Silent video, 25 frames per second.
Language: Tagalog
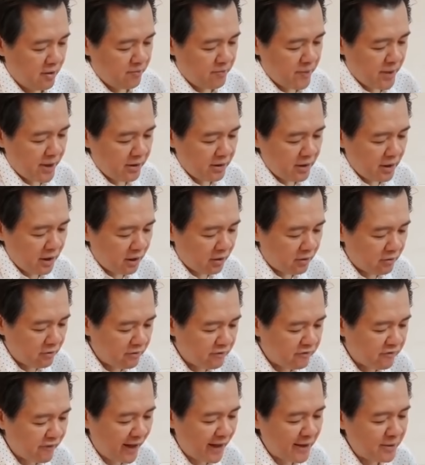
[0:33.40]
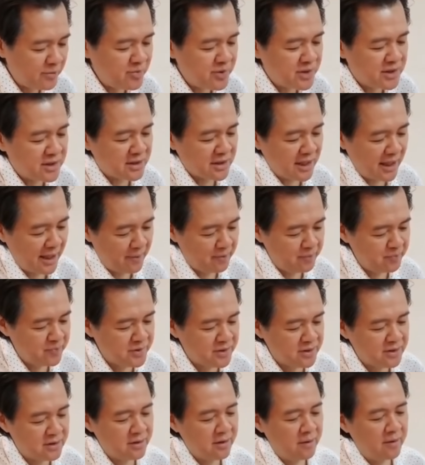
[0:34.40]
Meron akong five
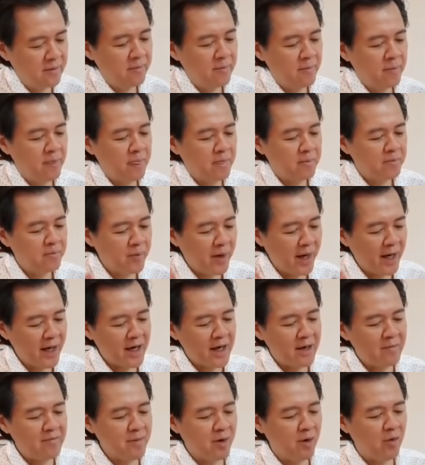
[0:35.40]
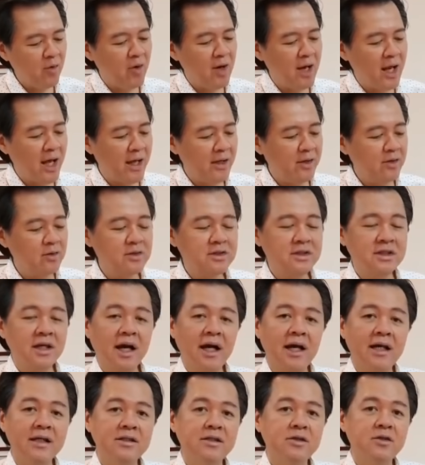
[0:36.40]
steps para mawala yung
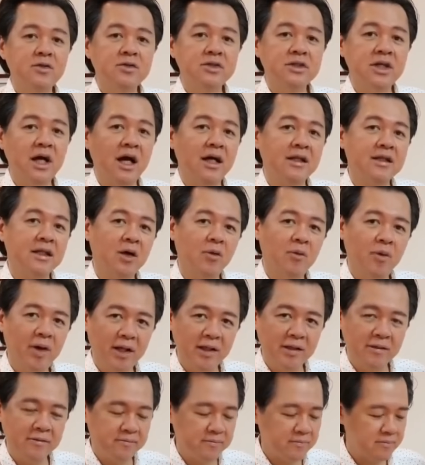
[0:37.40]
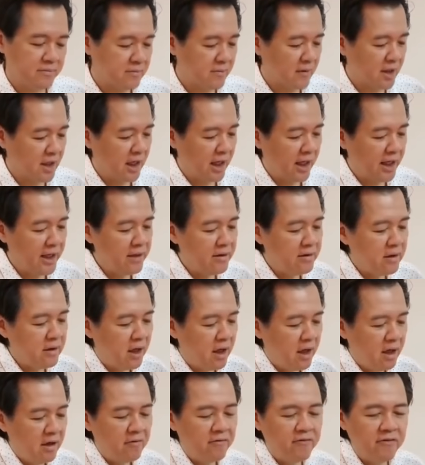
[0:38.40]
sakit nyo sa katawan. Okay?
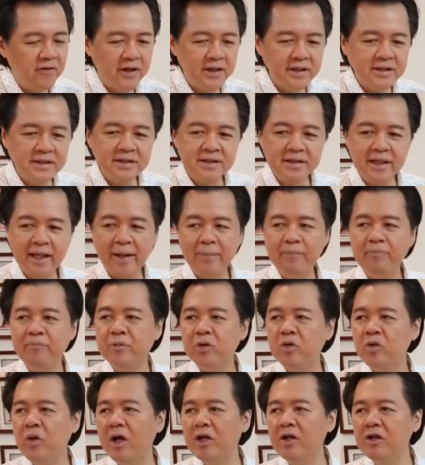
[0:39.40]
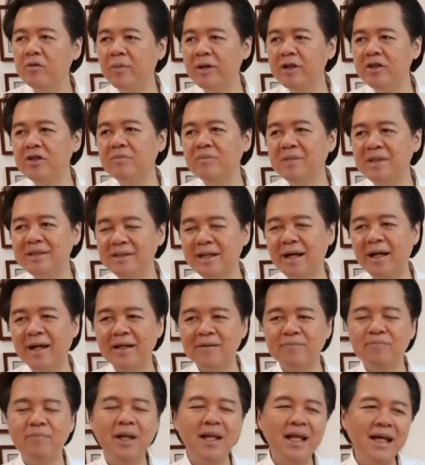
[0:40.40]
First step, kung ano man yung
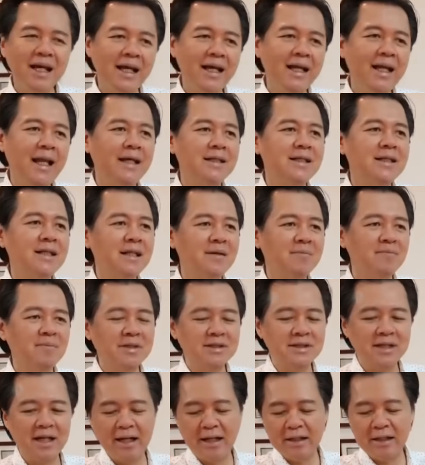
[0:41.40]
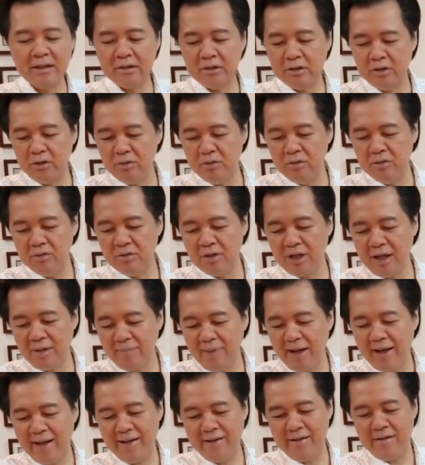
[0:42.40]
masakit, palagay natin na masakit yung
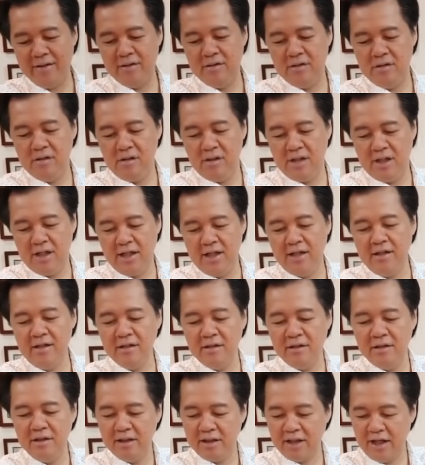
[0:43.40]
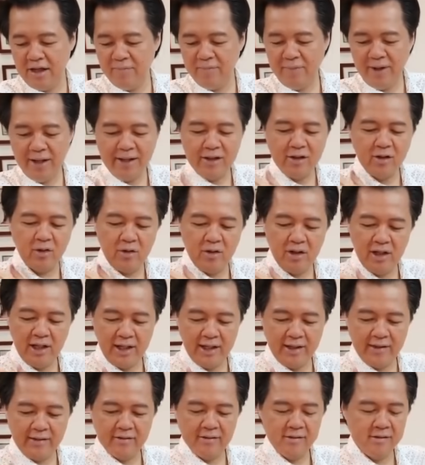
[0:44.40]
kamay. Okay? Kamay o
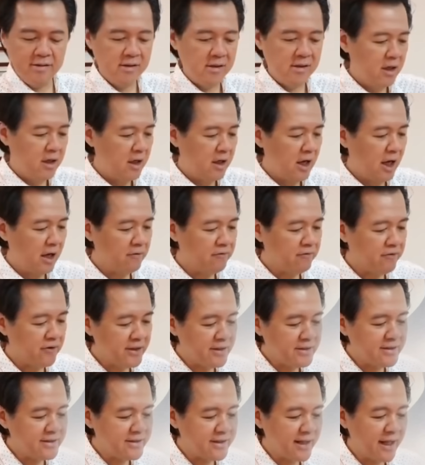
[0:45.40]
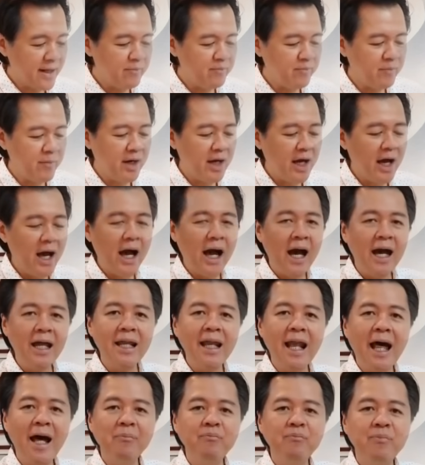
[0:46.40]
leeg. Ang first step,
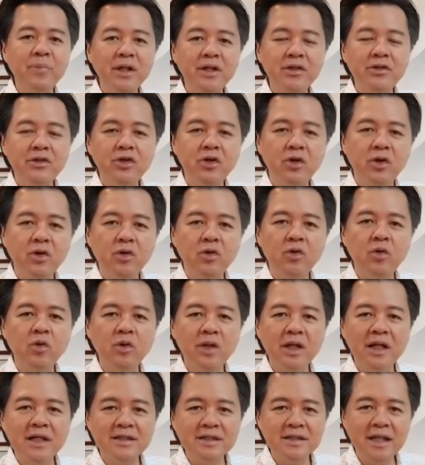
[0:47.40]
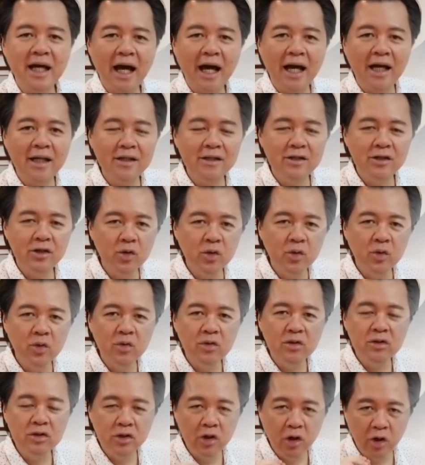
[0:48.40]
hanapin nyo kung nasaan
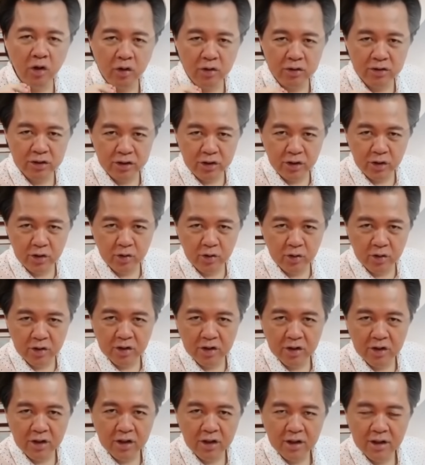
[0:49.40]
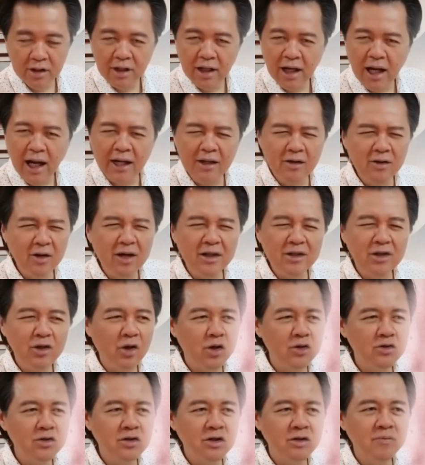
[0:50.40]
yung nodule. Ano ang
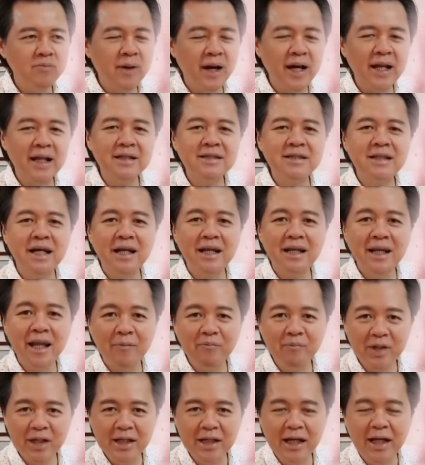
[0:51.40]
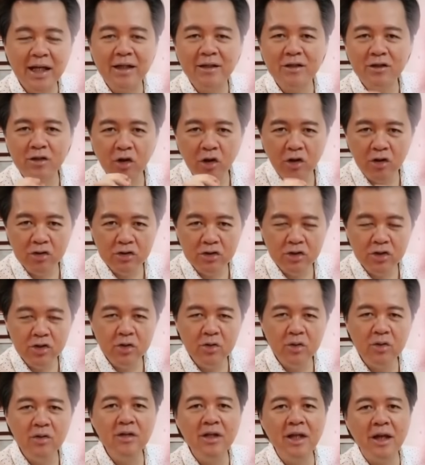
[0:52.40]
nodule? Para siyang lamig eh.
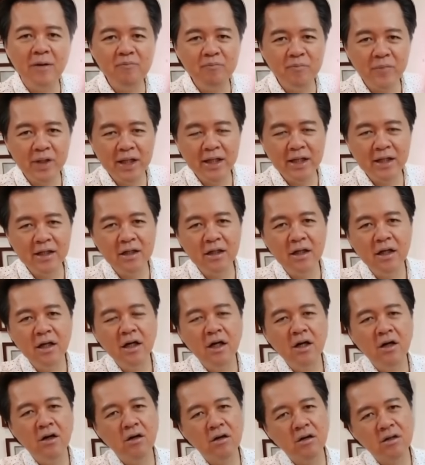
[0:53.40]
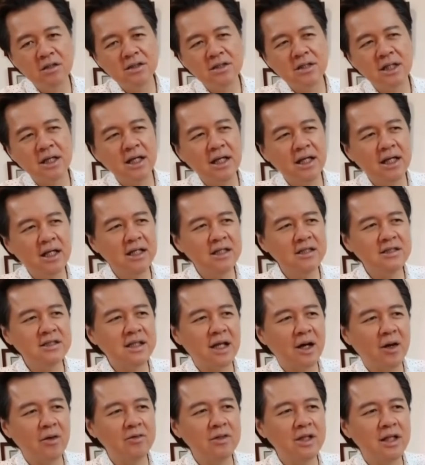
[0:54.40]
Nodule, lamig, or sa English
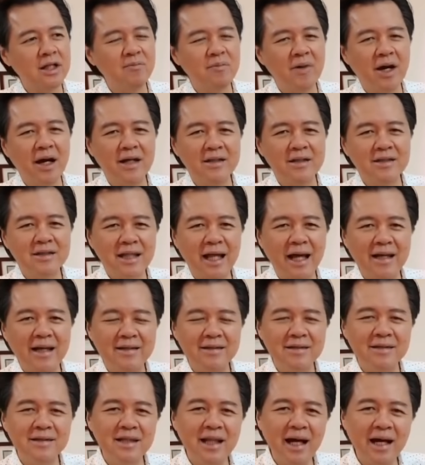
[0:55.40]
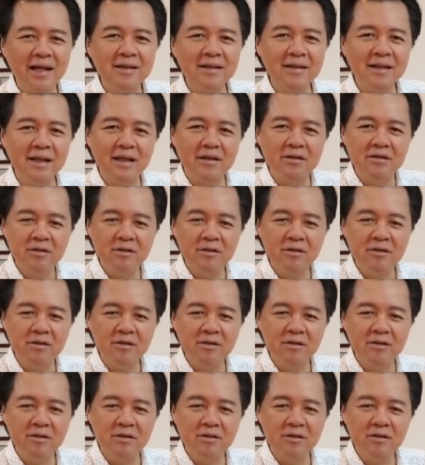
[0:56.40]
tawag nila mga tight knot eh.